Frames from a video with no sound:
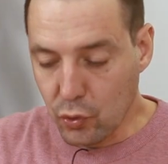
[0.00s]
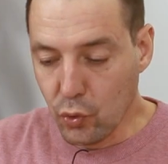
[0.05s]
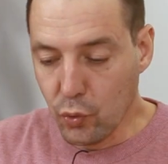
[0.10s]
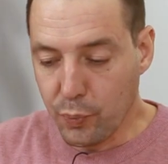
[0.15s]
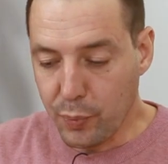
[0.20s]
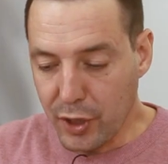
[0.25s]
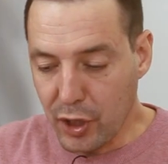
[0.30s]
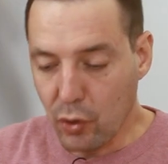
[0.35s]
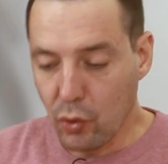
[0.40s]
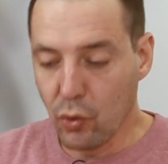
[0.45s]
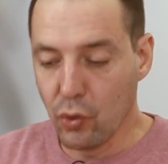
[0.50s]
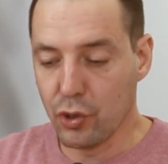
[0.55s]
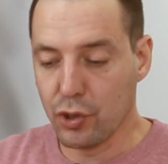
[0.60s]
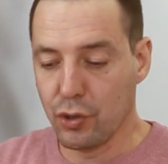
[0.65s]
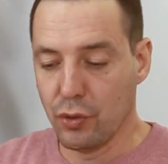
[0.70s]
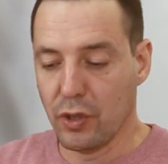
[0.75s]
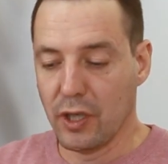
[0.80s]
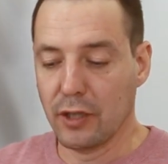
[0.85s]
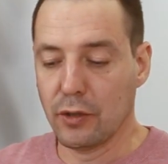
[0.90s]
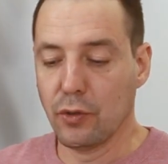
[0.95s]
ту
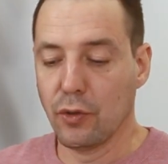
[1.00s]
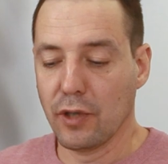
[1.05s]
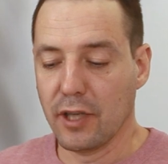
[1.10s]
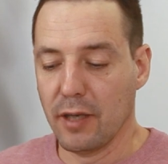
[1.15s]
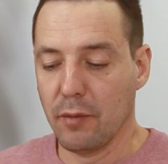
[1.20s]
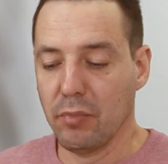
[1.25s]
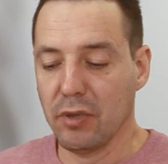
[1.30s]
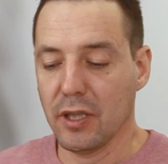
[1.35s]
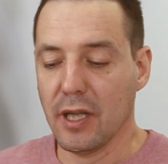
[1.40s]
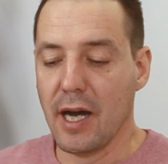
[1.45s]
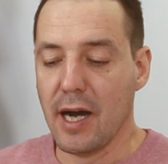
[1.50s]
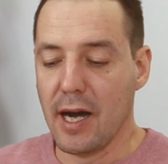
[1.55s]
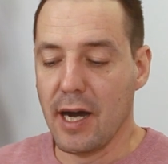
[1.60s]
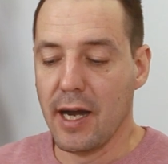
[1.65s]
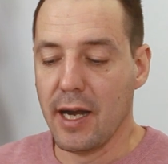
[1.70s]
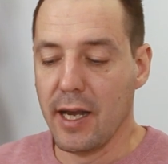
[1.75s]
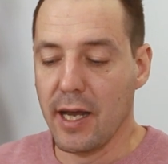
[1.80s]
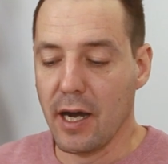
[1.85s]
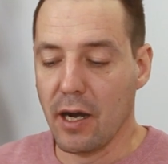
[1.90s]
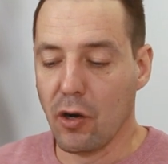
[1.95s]
прихожую, которая была
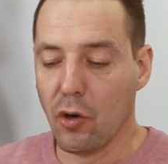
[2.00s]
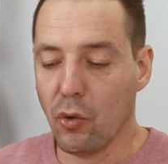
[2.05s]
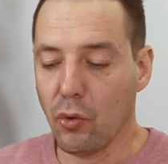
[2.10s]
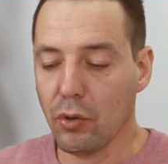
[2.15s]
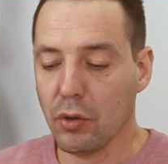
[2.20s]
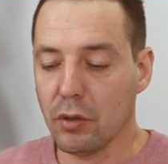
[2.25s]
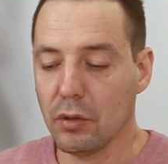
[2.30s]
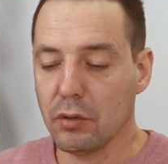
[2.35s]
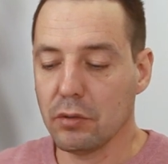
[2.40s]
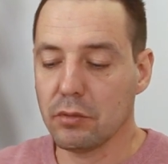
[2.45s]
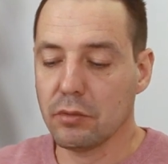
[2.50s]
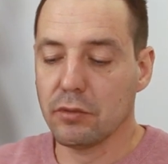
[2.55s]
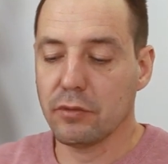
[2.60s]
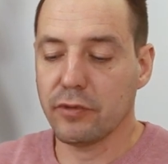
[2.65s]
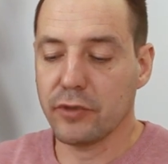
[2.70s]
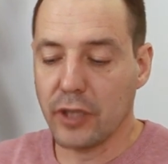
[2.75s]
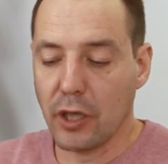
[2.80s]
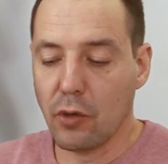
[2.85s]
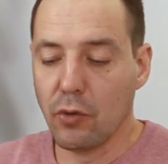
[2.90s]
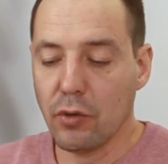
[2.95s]
а-ля холл,
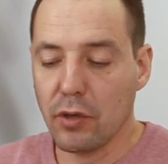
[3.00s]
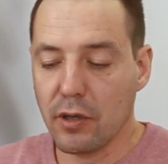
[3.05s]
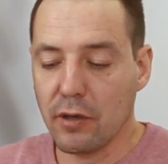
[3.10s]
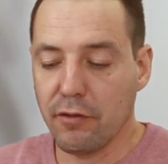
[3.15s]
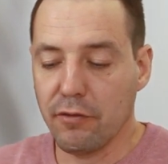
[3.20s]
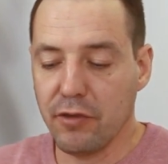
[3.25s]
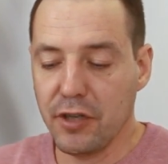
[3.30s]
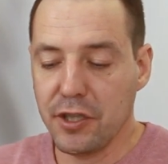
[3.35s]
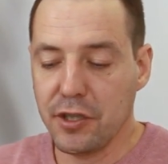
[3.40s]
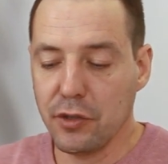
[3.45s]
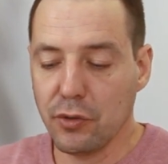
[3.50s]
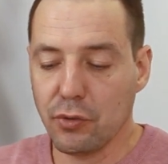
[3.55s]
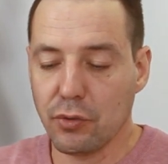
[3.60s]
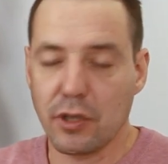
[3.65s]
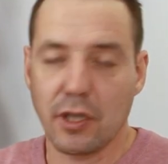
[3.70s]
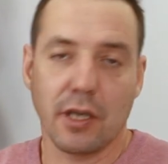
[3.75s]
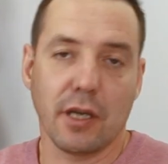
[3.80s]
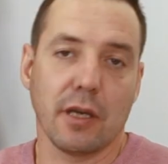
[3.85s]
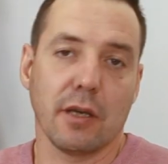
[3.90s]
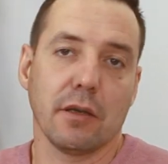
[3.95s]
в такое
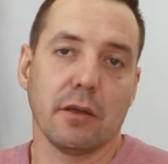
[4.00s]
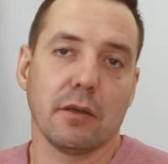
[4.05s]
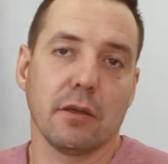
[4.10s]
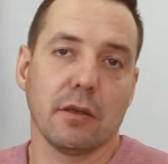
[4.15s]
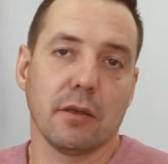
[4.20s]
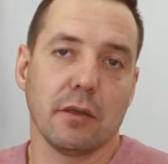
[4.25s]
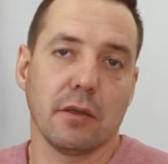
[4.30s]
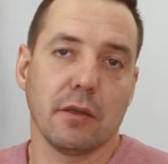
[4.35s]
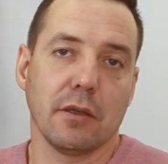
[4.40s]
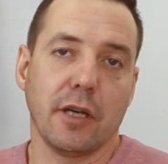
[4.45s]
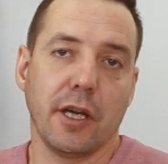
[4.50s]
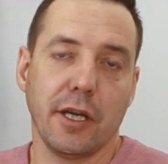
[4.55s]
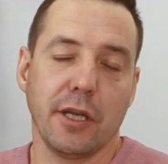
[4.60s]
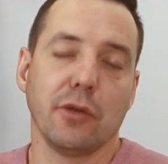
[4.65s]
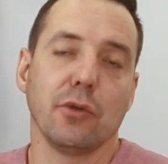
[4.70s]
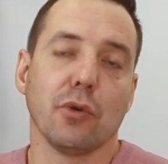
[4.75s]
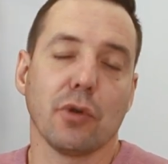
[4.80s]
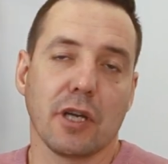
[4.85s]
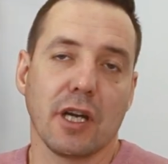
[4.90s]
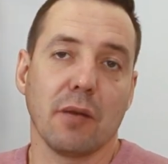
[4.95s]
вытянутое
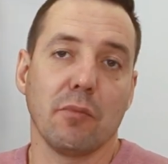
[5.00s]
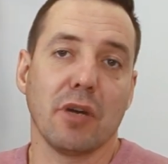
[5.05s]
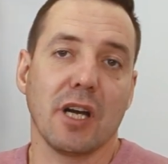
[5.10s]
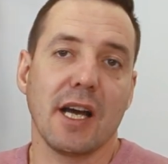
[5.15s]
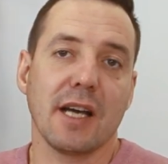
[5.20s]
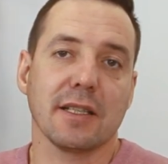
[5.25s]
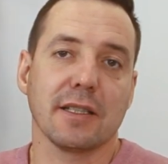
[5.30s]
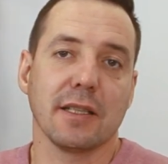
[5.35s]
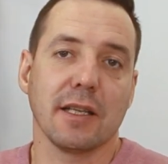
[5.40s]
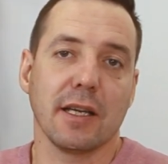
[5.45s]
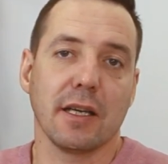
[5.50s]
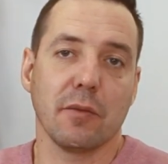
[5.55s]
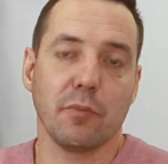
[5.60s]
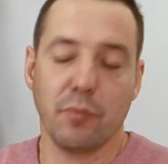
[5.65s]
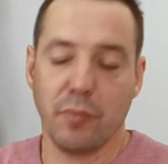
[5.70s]
коридорообразное